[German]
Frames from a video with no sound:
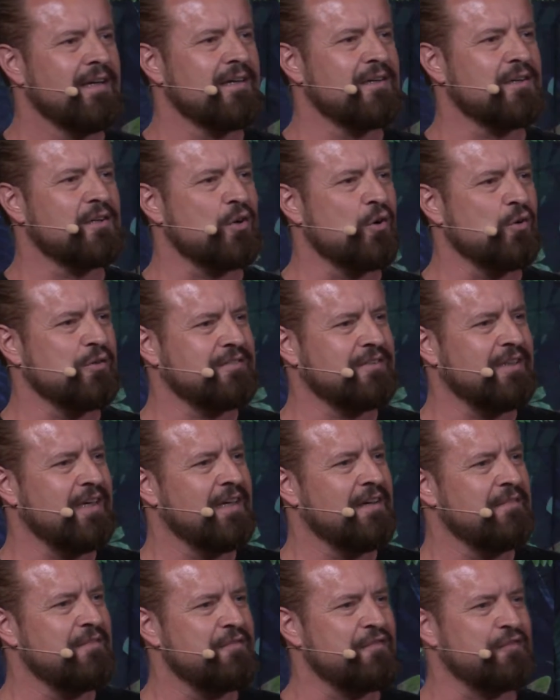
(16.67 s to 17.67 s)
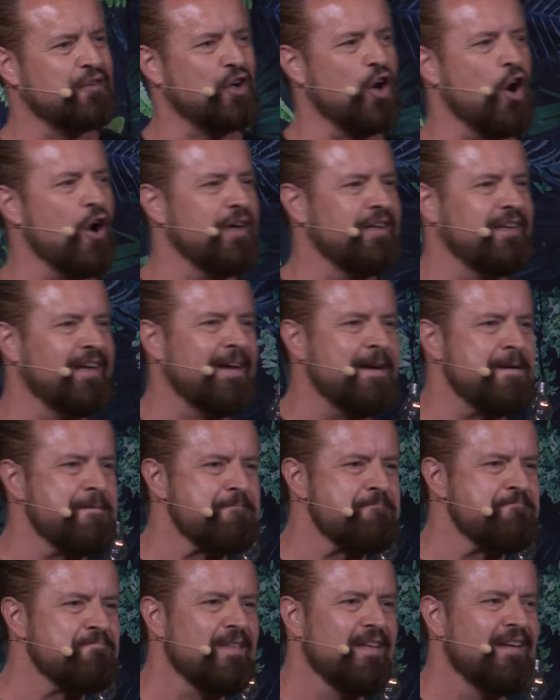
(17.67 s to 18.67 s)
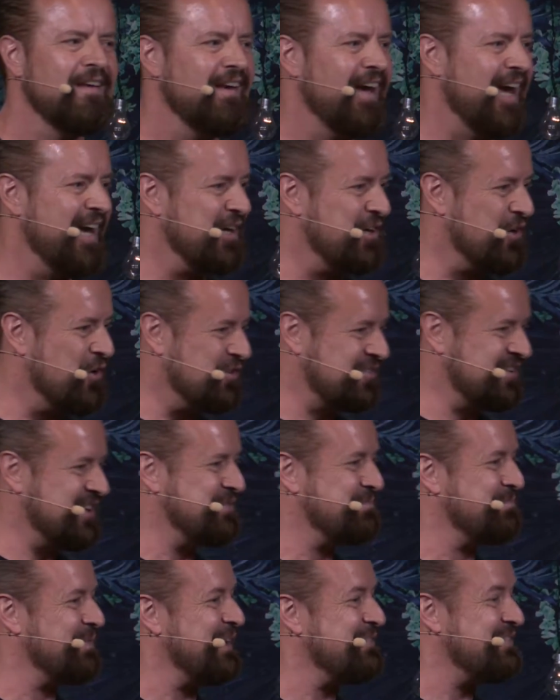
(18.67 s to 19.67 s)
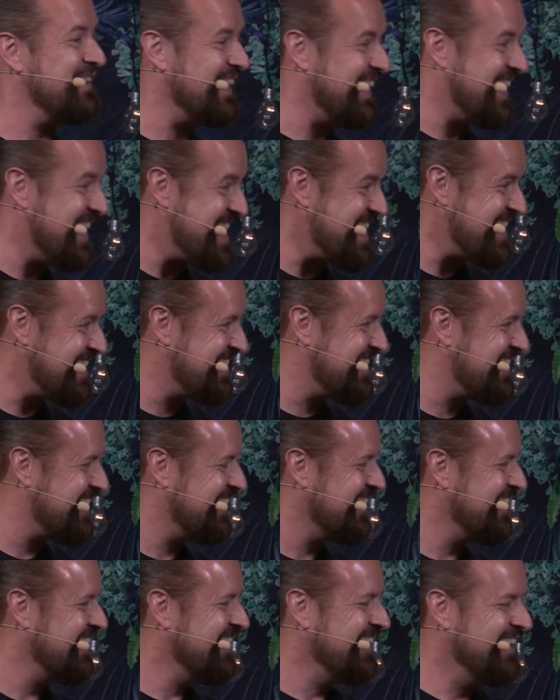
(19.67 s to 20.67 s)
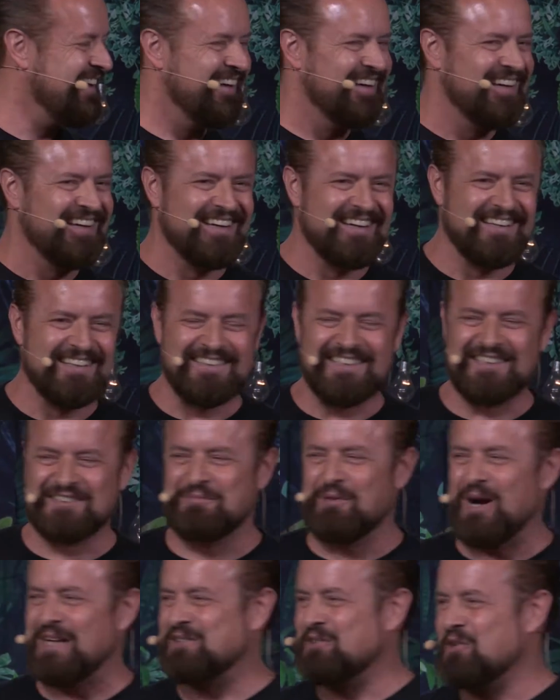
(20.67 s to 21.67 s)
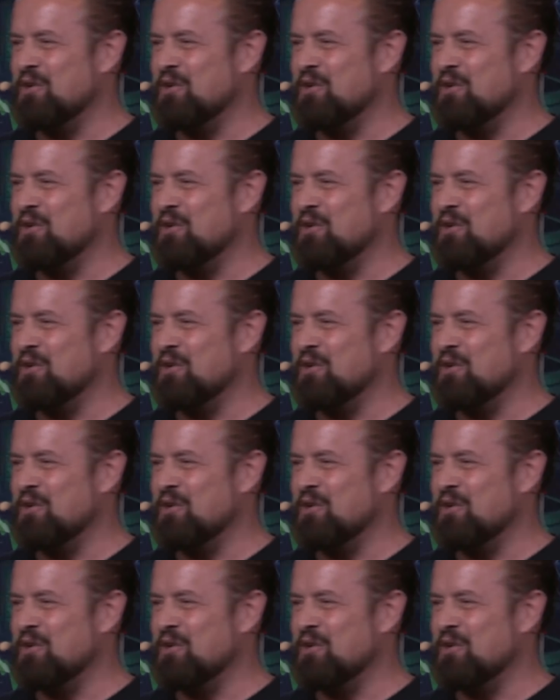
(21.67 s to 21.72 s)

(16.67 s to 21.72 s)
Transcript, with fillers: große Freude, ein großes Privileg, das Wort